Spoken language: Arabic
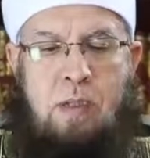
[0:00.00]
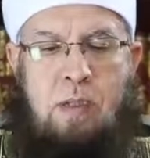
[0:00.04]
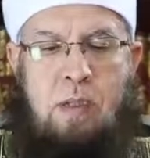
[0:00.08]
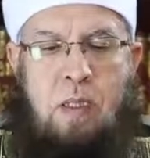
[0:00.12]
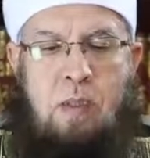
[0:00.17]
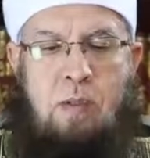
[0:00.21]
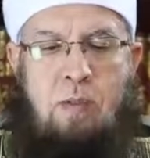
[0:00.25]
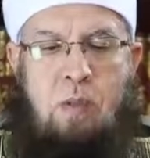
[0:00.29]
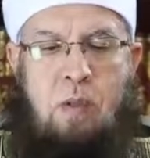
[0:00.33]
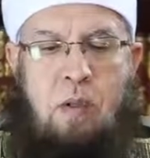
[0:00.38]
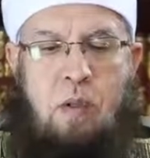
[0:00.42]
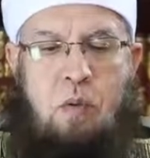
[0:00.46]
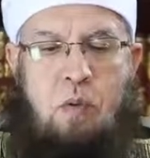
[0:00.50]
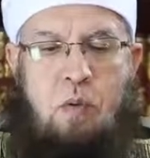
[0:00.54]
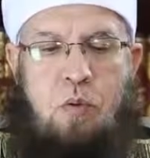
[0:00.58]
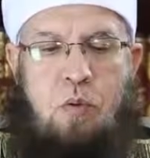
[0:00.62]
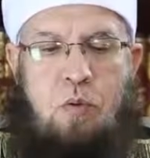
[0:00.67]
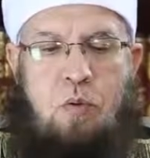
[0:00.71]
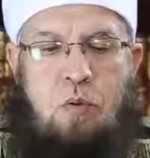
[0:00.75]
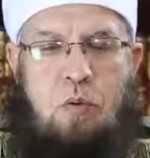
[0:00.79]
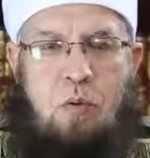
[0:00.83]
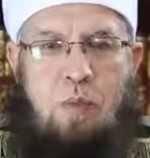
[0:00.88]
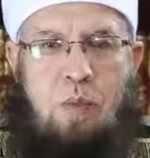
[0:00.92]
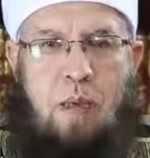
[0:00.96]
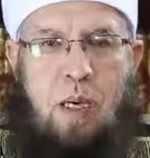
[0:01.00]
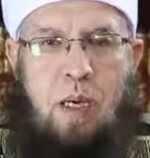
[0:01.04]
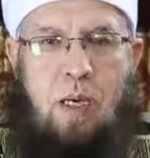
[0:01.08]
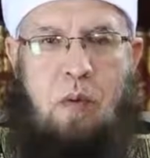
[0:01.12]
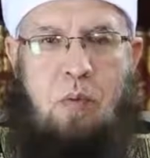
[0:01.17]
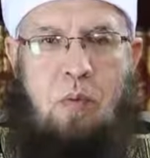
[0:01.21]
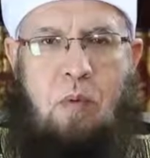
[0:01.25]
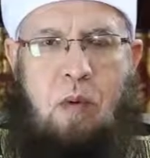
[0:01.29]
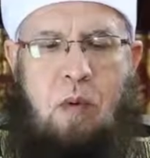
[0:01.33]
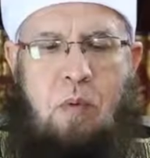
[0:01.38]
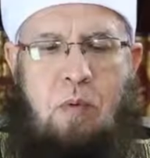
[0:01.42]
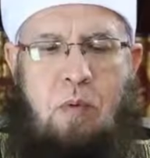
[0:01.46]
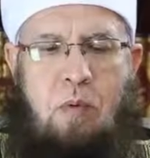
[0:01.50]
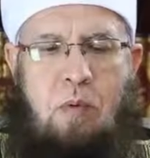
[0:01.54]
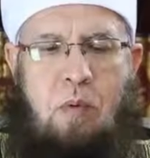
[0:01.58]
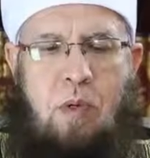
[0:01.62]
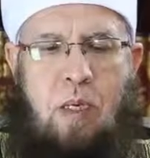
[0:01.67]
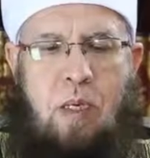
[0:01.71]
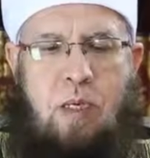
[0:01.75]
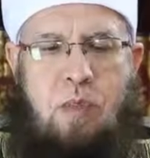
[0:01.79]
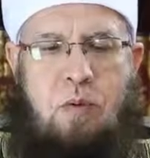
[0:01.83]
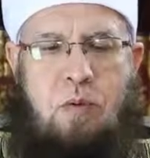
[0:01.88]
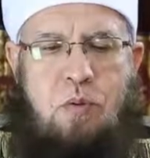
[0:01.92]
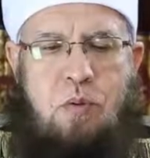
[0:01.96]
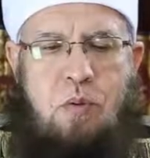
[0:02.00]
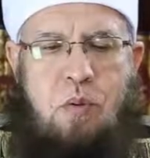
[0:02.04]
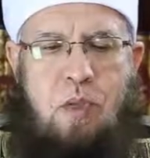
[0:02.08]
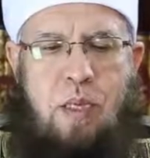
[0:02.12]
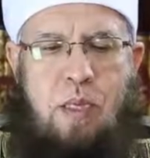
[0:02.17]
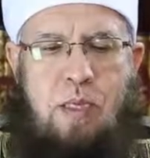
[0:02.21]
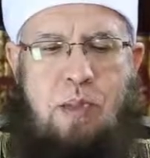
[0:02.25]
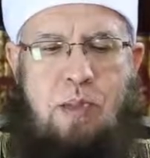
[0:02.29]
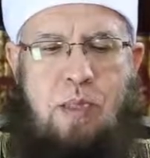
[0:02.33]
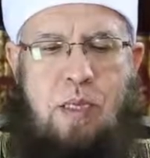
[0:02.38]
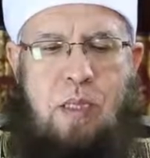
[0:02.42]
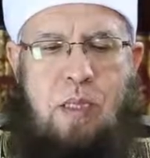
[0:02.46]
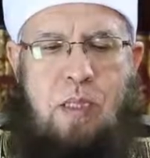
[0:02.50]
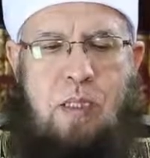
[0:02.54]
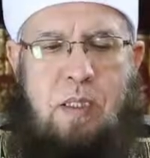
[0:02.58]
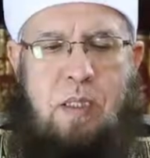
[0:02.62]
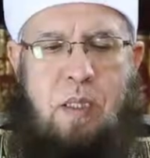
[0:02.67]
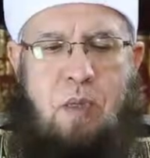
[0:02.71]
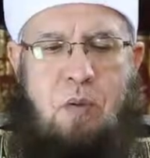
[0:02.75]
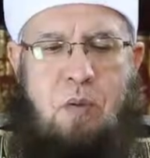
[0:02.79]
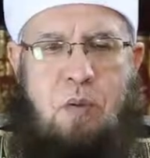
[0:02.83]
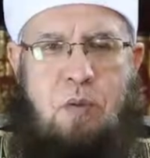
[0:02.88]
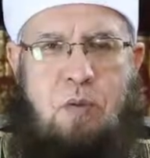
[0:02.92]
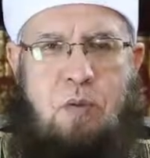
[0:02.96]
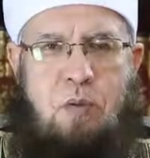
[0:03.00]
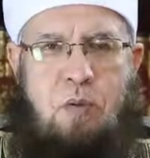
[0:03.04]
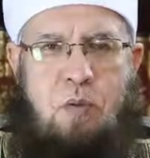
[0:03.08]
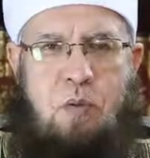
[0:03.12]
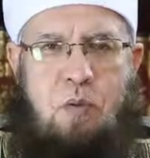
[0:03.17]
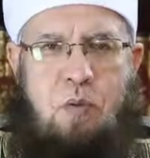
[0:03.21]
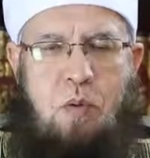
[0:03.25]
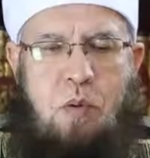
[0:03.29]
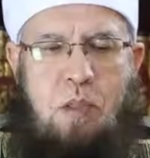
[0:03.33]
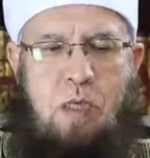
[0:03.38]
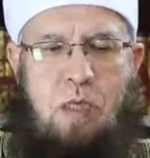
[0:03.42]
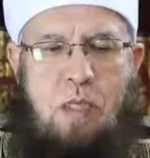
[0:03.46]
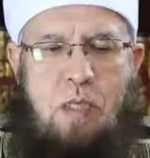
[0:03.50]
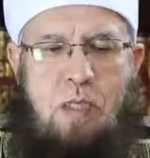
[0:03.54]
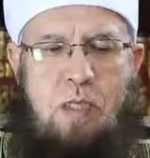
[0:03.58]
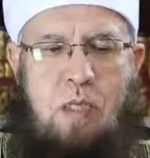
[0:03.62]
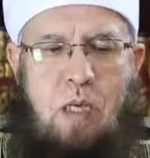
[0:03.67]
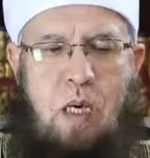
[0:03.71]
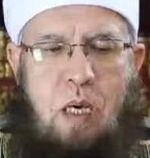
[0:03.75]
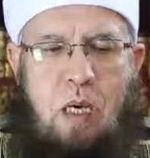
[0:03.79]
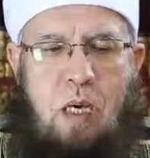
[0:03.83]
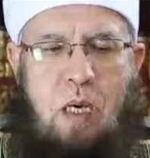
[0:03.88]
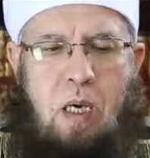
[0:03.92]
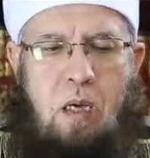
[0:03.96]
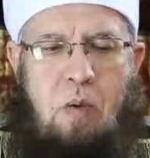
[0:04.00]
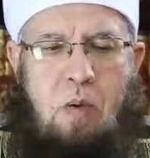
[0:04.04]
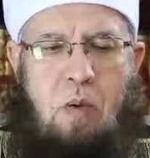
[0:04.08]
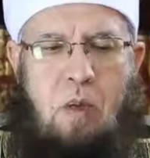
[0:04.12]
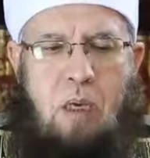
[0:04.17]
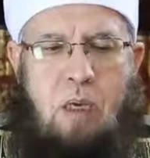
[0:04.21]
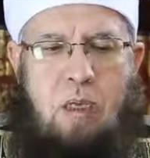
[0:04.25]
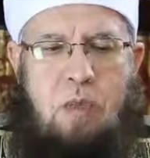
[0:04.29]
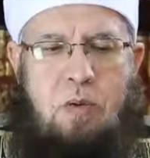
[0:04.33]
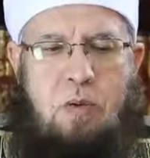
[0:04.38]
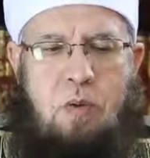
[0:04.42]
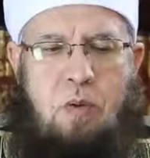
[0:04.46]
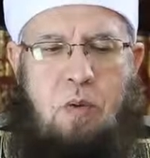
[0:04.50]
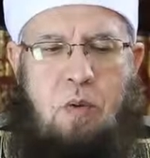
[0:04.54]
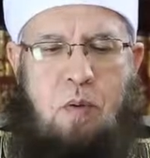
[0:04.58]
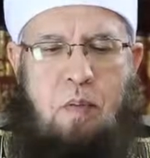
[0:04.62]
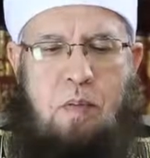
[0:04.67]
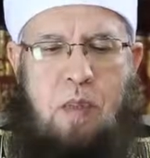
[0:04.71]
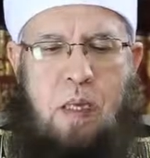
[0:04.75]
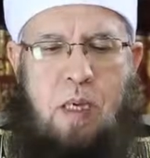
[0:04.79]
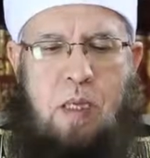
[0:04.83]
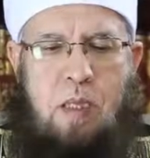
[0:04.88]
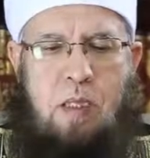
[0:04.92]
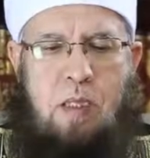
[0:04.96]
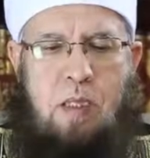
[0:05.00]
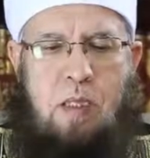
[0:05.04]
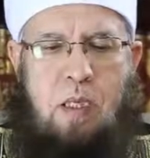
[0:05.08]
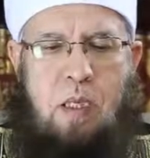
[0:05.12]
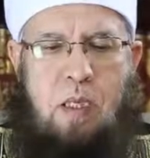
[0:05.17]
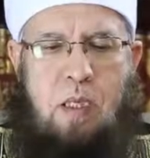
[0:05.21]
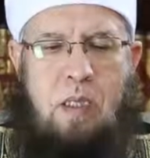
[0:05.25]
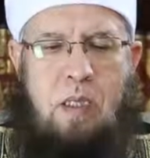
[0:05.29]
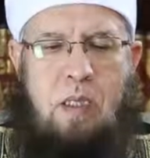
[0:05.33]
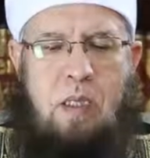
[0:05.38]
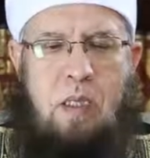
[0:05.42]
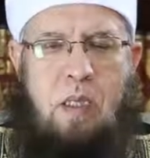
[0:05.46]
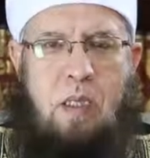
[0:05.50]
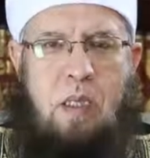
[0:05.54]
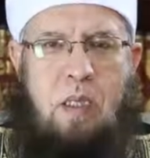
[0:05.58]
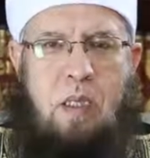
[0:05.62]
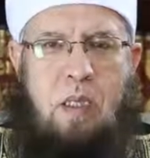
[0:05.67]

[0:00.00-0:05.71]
تطويله صبحا وظهرا سورتين توسط العشاء وقصر الباقيين